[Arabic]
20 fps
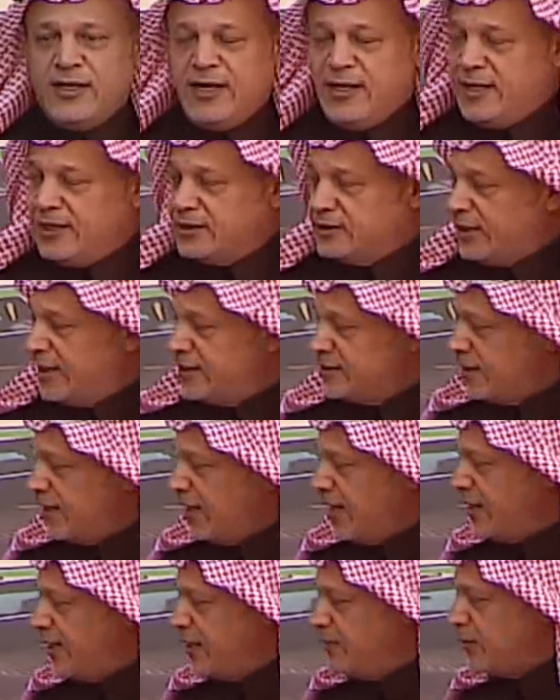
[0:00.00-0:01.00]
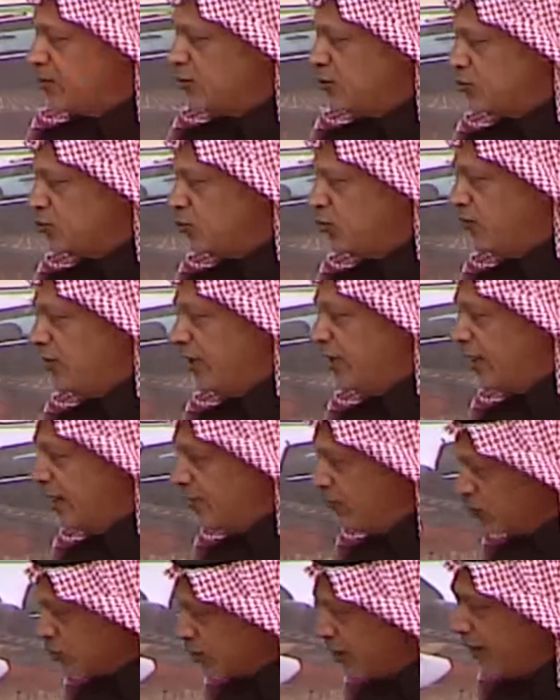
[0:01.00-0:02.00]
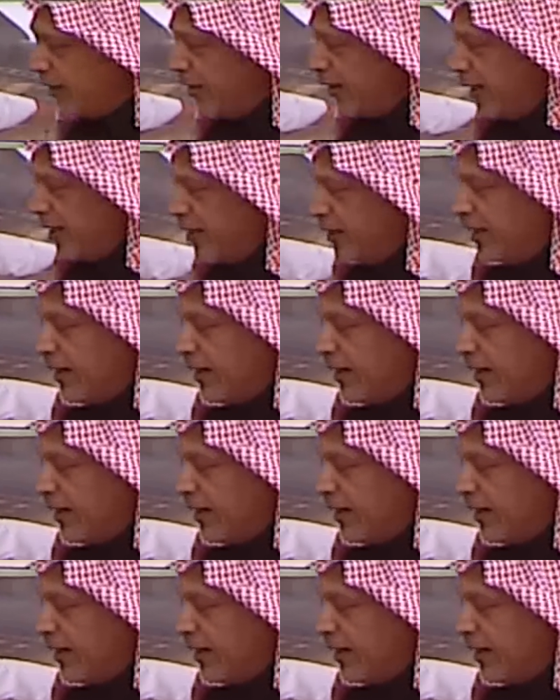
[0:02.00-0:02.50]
يعني أشياء زي هذه لما تشوفها أنها مصنعة